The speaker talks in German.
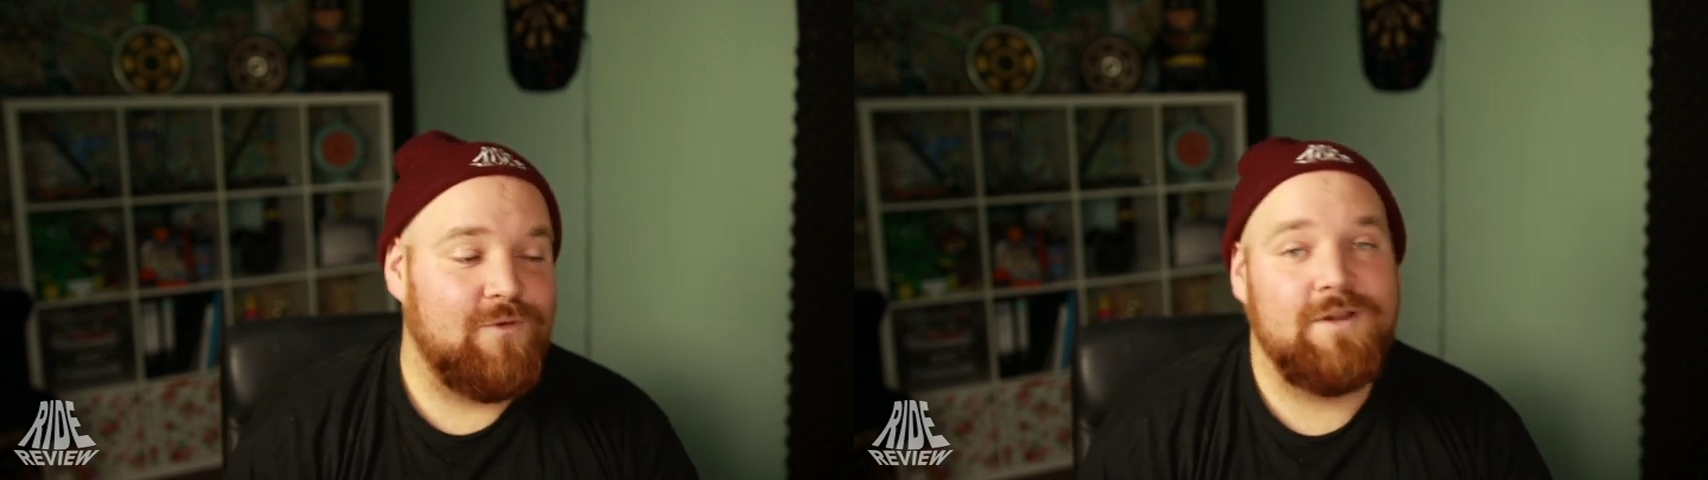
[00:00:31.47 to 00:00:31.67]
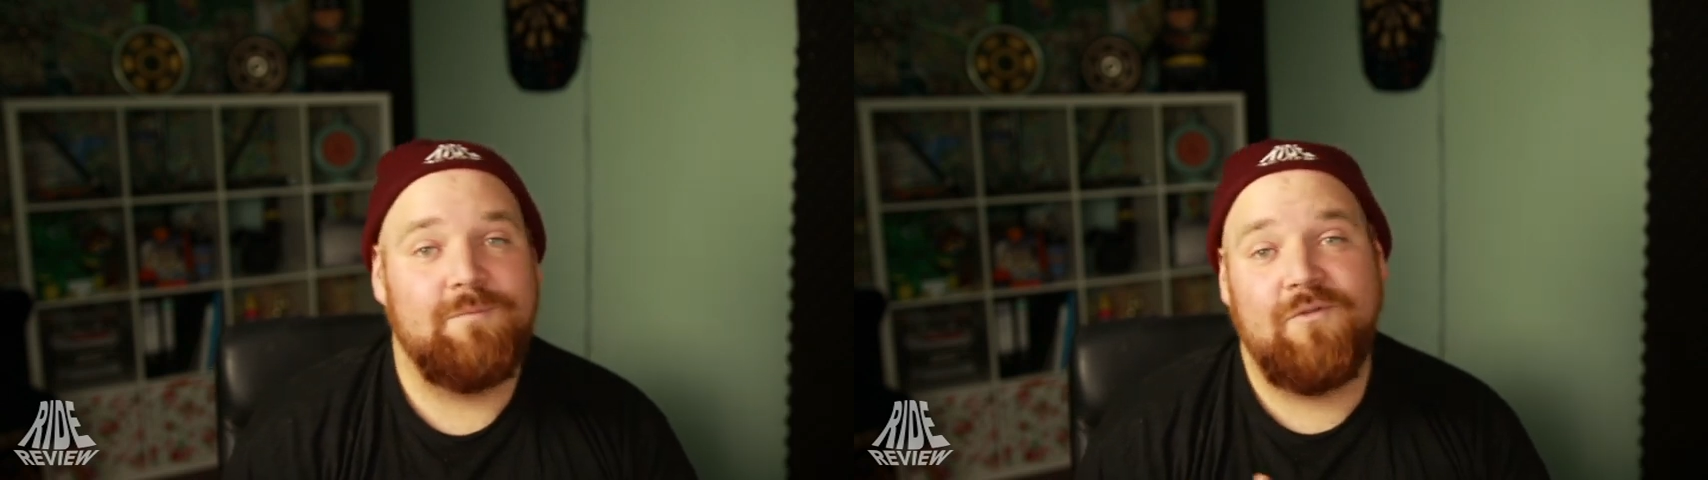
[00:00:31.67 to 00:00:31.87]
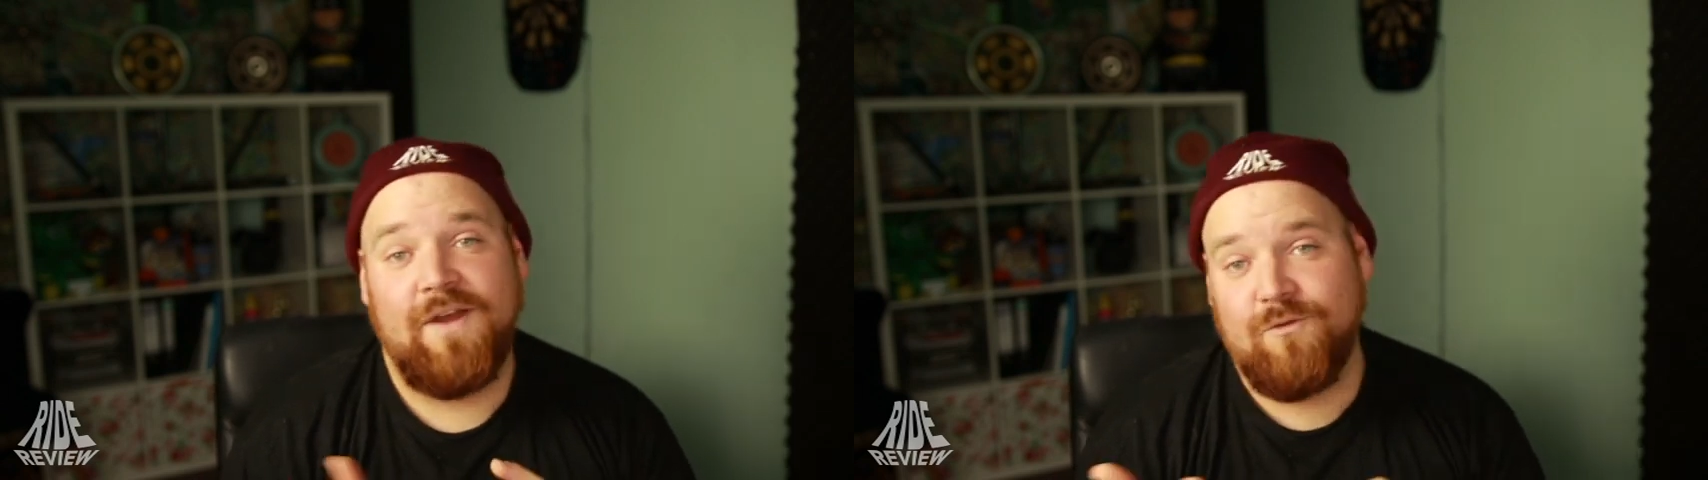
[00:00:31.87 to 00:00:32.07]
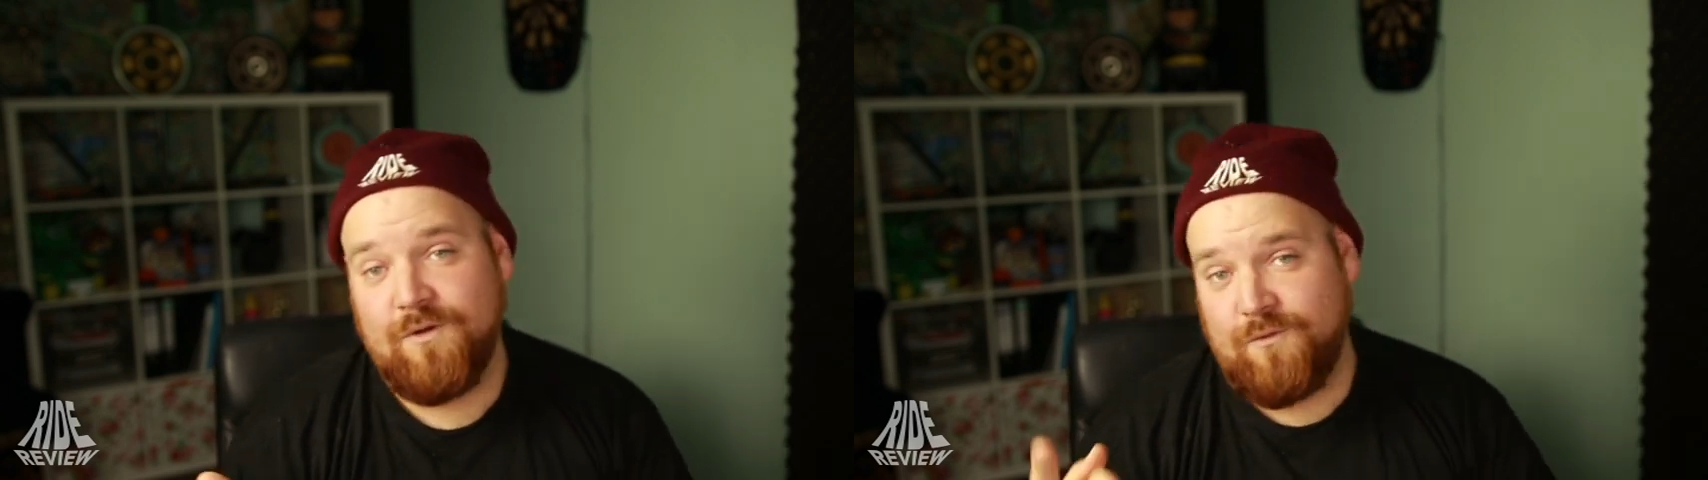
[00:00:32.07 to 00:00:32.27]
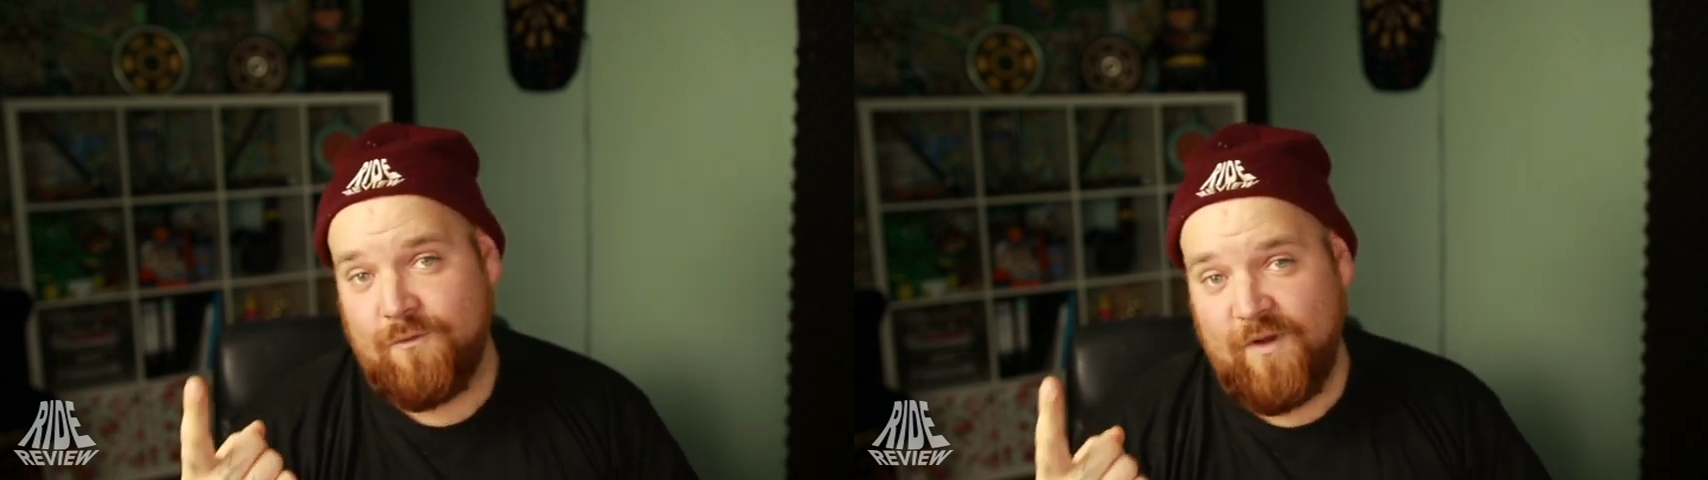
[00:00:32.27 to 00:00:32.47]
von den
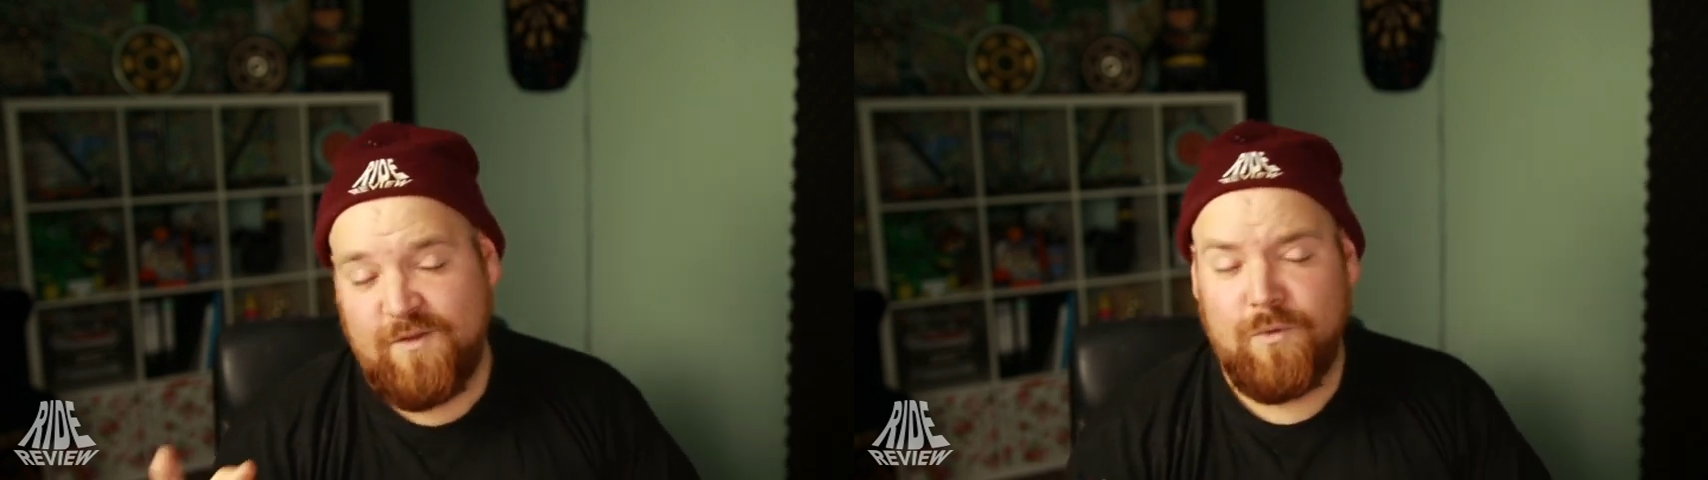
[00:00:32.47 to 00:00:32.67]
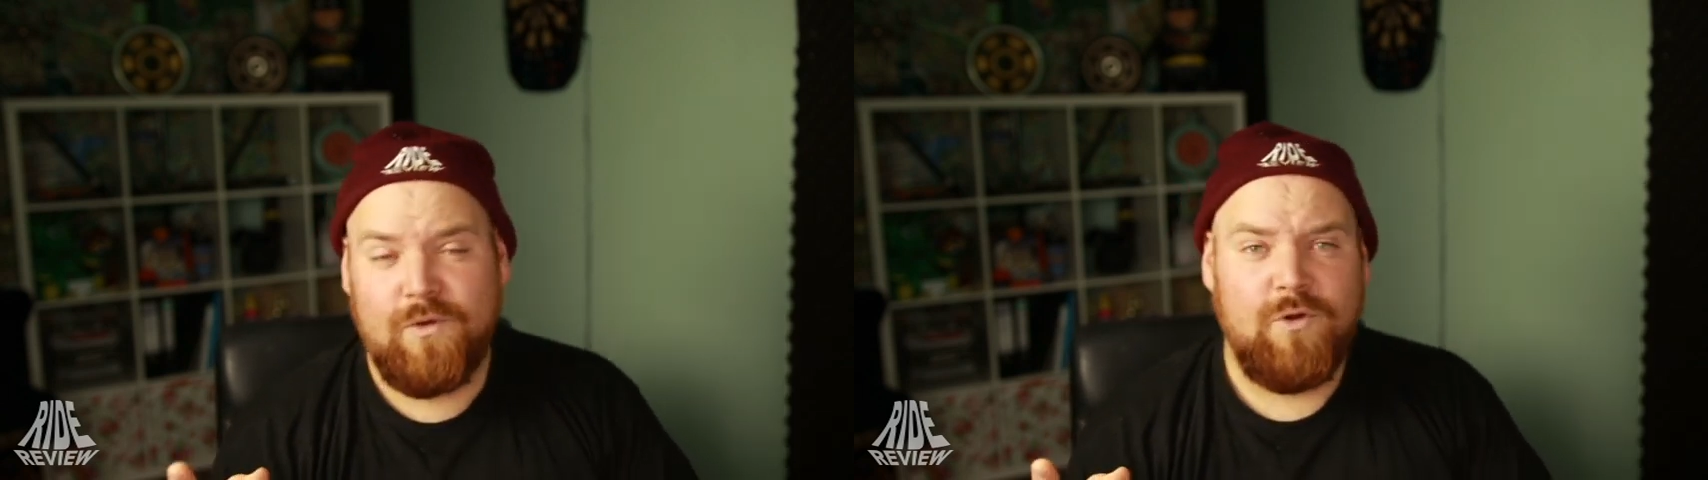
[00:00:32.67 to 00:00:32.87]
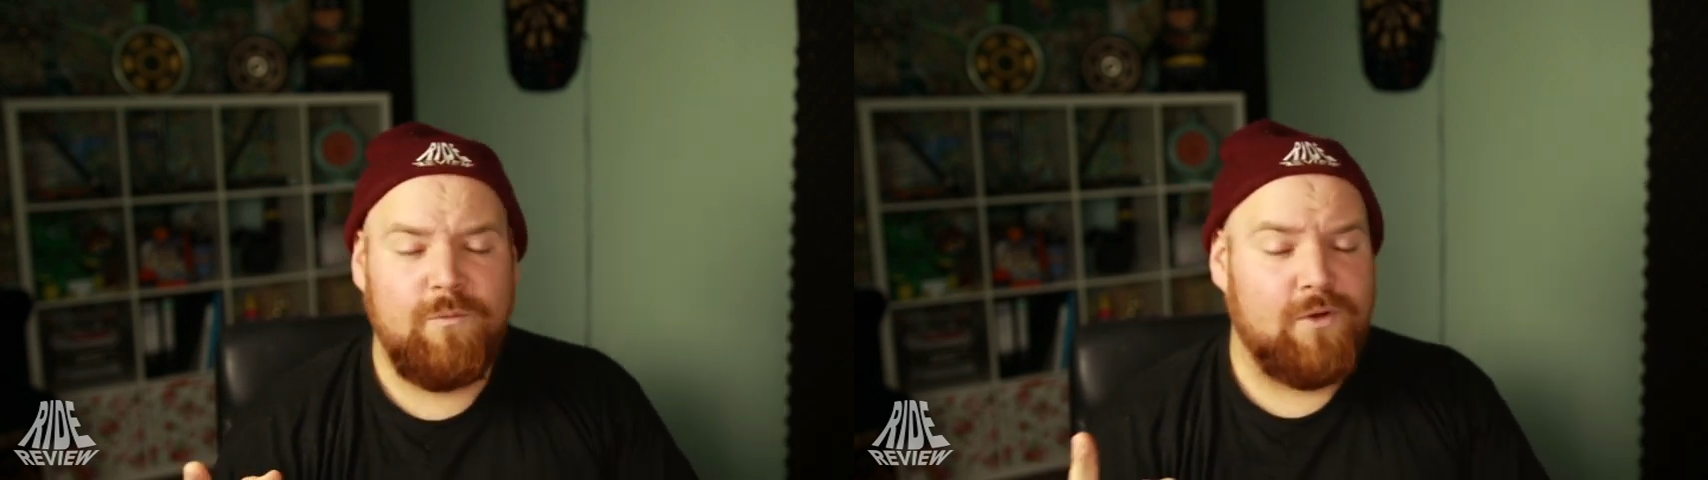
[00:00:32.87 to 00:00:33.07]
Bewertungen von Facebook genommen.